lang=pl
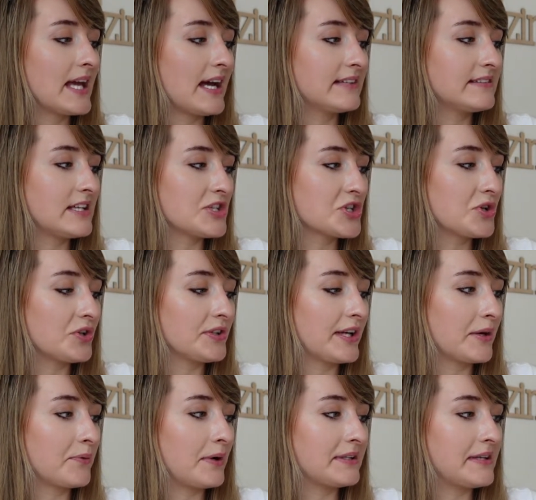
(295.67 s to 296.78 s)
Ja też go
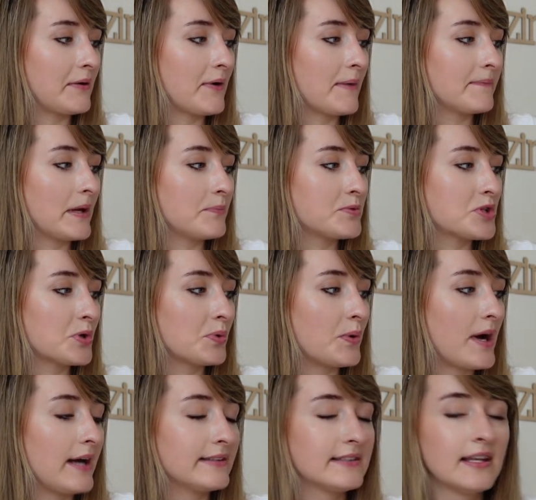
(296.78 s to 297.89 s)
nakładałam na
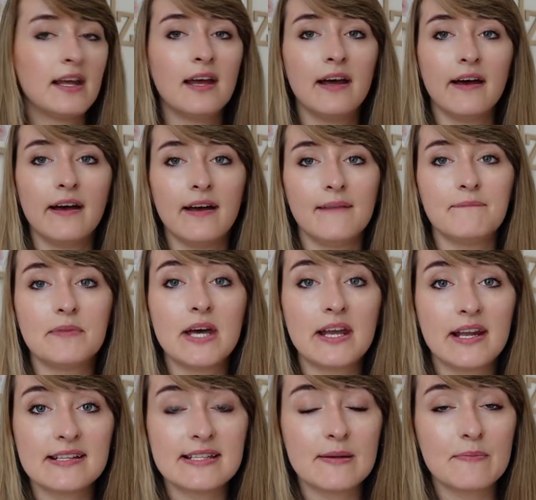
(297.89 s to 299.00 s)
przykład na
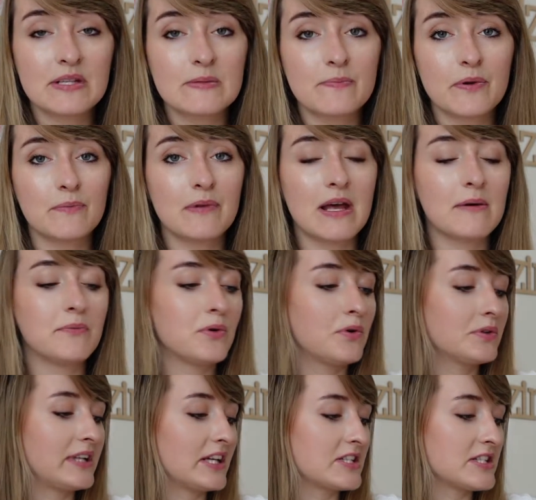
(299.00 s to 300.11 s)
ręce bez
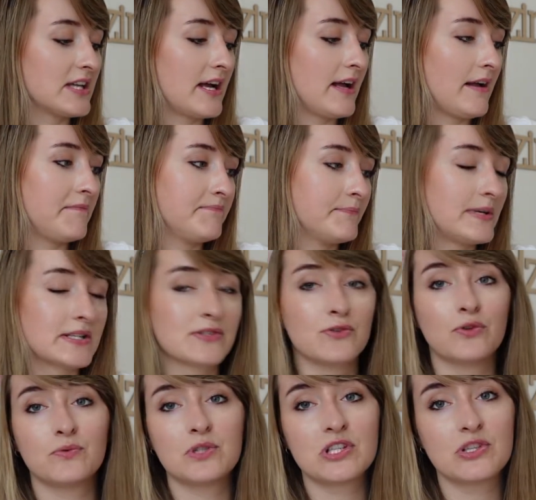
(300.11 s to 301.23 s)
problemu, także bardzo
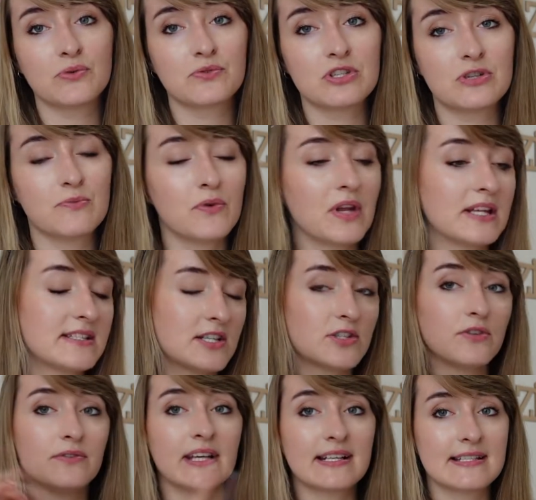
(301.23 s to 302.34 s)
dobrze się utrzymuje,
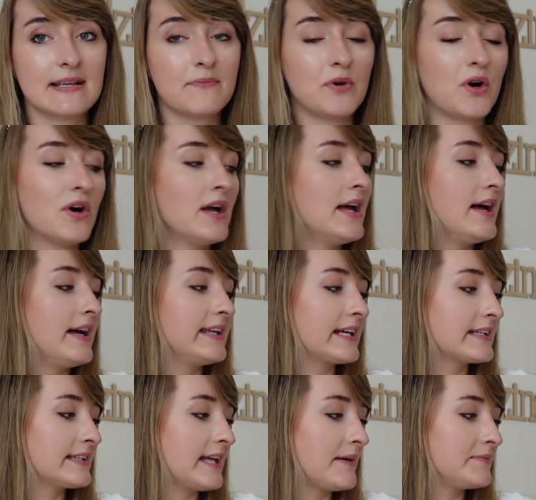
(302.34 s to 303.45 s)
zresztą tak samo
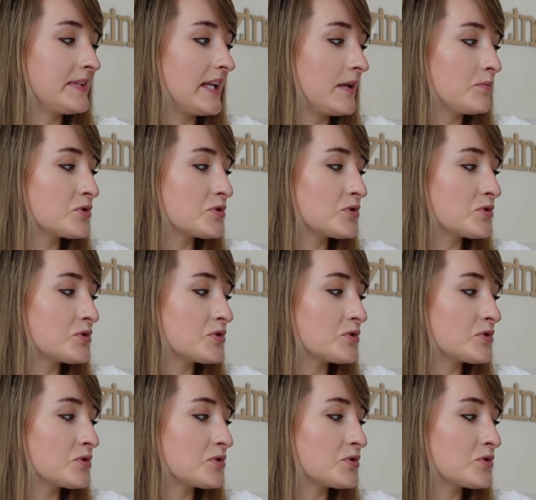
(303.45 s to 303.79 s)
jak tamten.